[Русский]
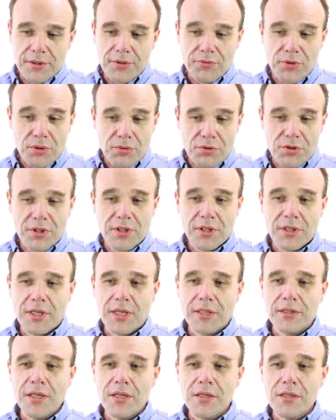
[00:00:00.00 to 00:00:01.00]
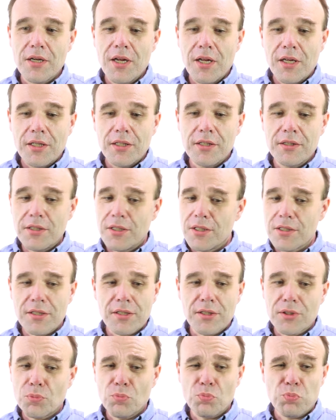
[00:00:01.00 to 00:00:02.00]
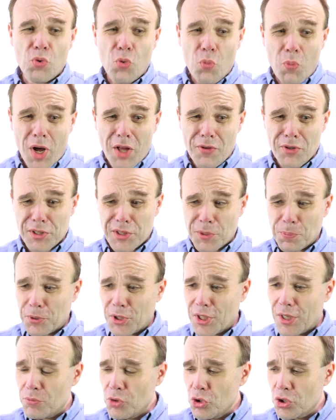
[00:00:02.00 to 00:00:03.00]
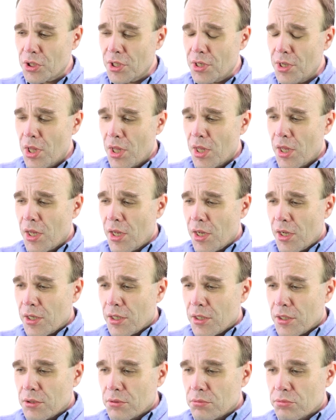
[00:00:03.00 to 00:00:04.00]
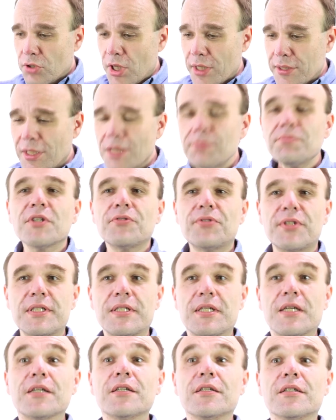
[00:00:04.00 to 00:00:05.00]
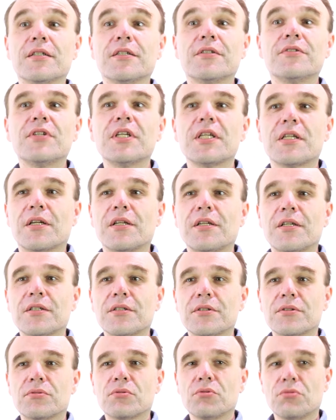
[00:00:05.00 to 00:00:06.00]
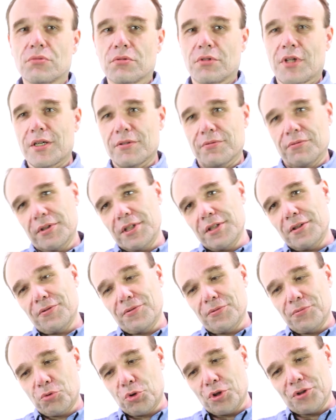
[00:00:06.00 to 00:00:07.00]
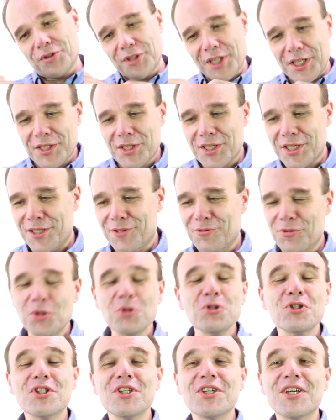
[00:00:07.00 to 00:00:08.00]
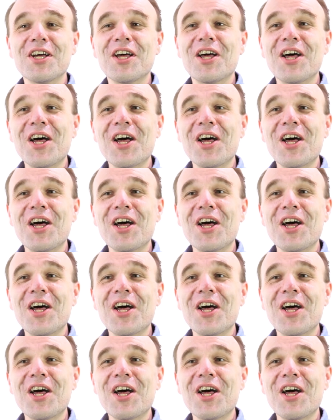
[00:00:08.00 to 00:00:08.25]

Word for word: 90-х годах, интерес к этому поубавился, потому что тогда мы все, верили, ну, я где-то уже с конца 90-х,